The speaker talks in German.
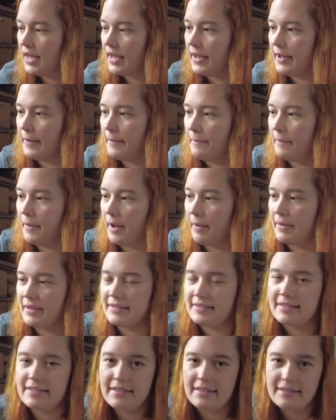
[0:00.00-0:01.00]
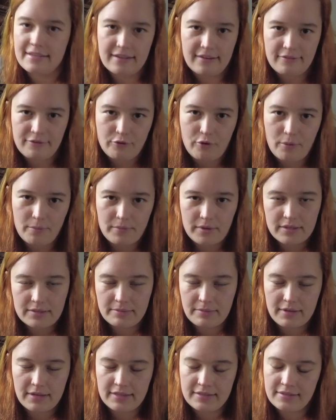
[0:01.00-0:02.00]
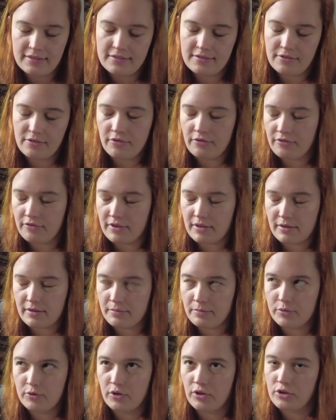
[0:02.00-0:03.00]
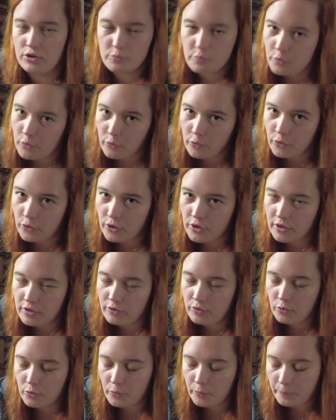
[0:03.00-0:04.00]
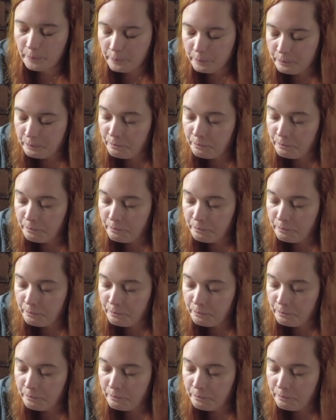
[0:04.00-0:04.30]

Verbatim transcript: Ähm, aber jetzt nicht in der Form, dass man das jetzt irgendwie besonders spüren würde in der Wohnung.